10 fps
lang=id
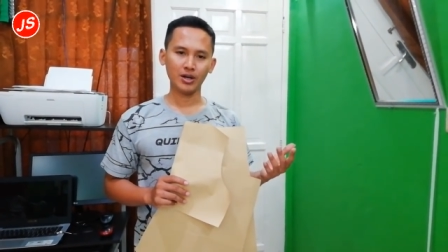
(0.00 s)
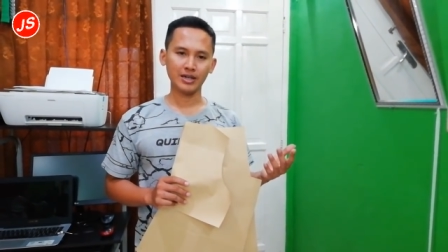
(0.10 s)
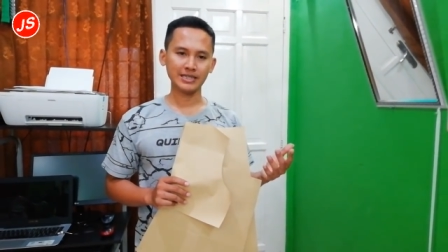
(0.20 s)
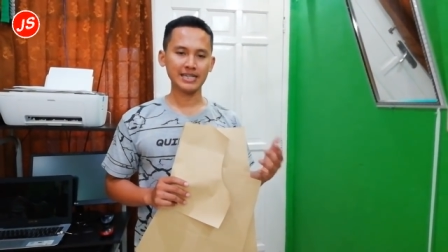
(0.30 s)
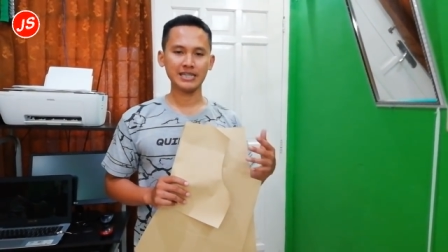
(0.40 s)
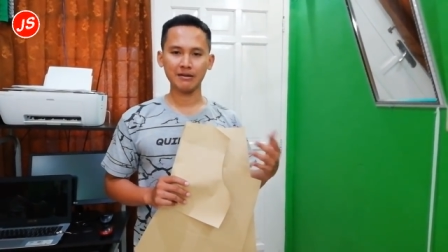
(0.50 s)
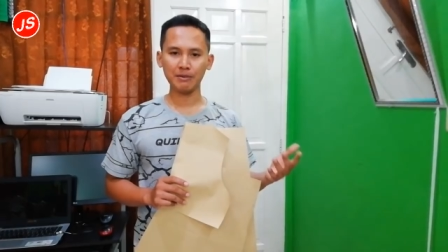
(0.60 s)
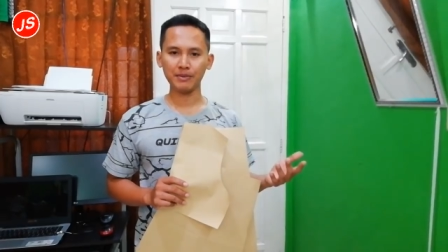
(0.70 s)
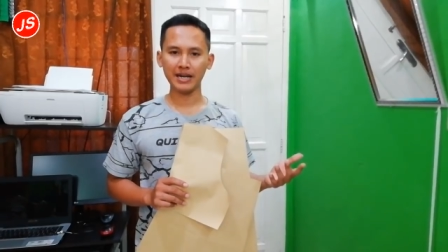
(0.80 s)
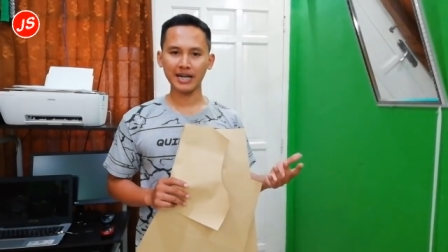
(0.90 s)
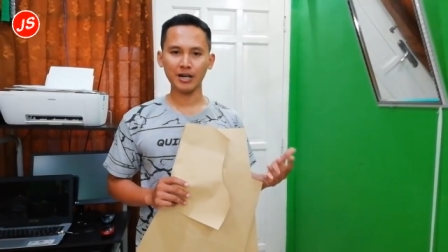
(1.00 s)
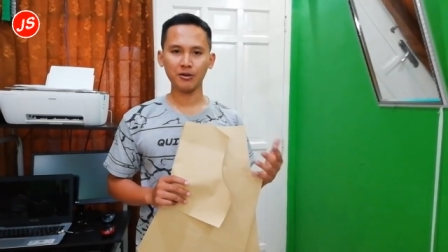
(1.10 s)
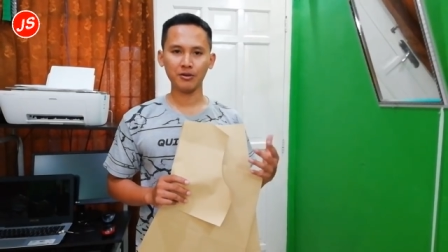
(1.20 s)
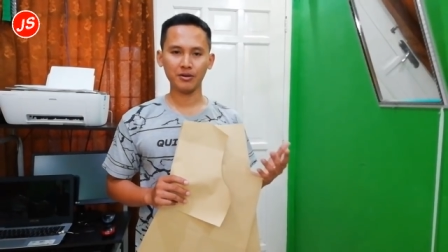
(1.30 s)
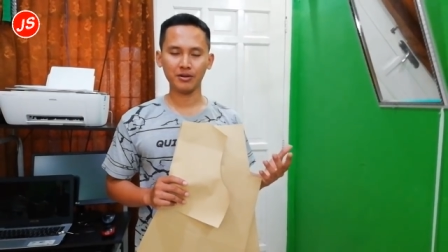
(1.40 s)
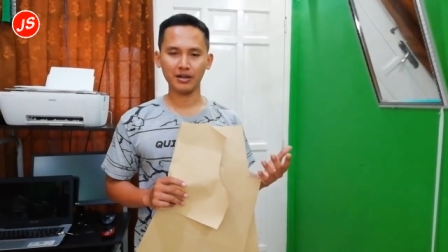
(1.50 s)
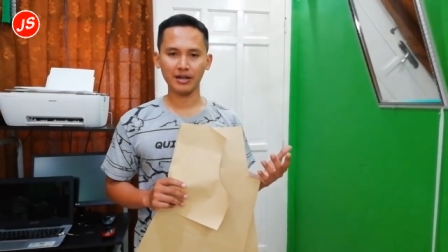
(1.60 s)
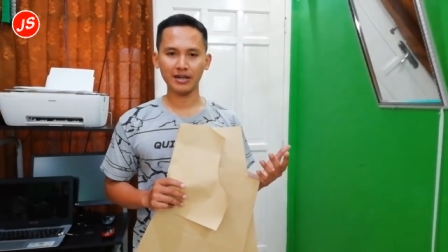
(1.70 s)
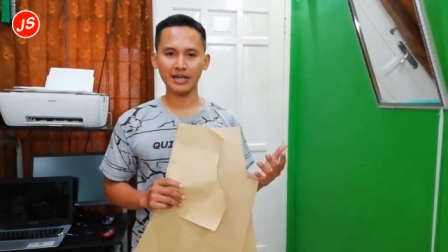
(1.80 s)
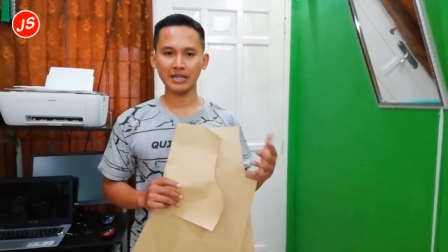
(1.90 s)
uh, saya jawab ya kalau
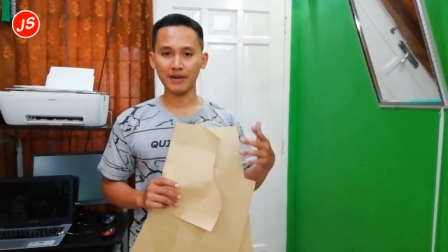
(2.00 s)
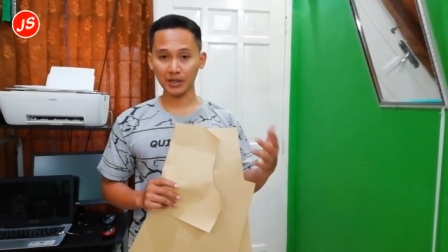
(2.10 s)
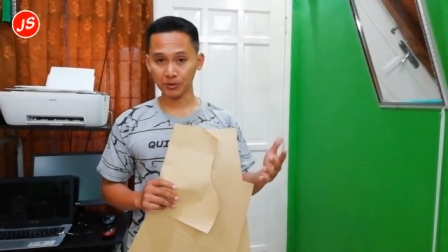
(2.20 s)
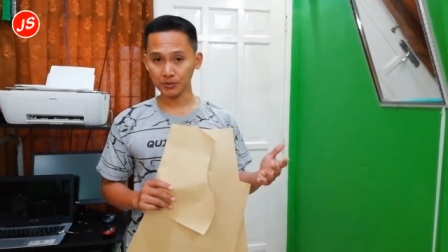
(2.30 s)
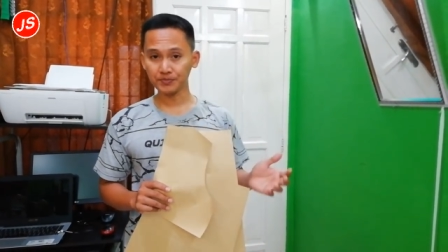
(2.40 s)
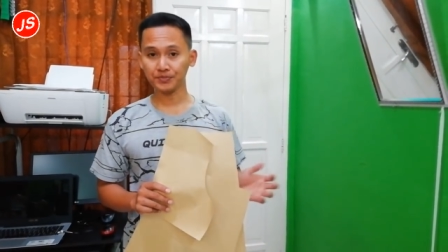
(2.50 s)
uh, ada waktu.